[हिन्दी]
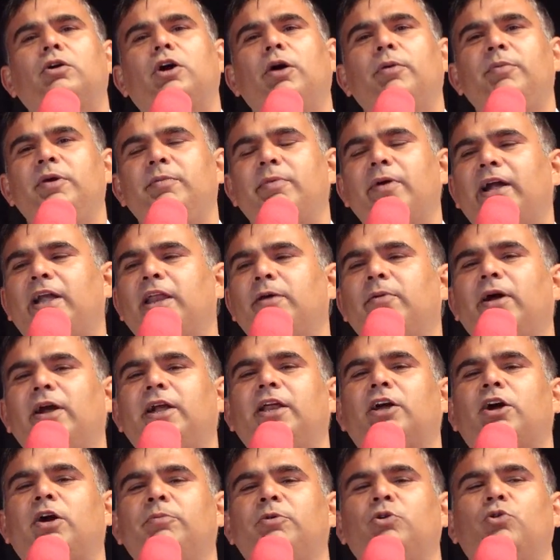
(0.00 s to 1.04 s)
कभी बैठे
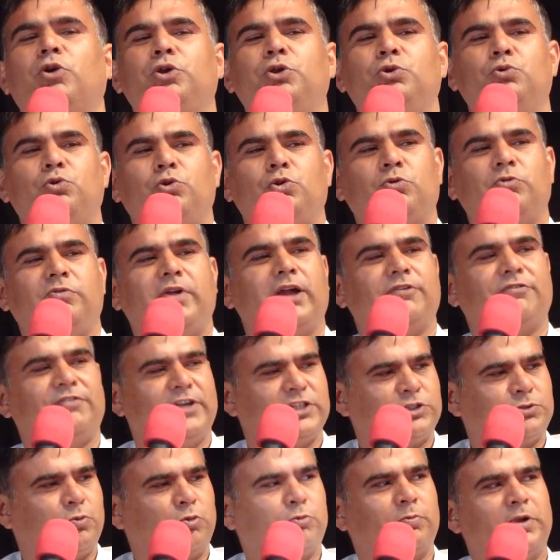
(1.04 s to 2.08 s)
बैठे कभी कोई यूट्यूब या
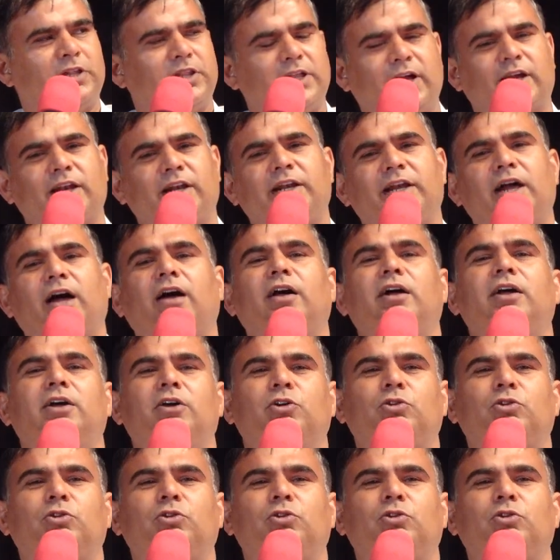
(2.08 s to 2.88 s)
फेसबुक पे देख लिया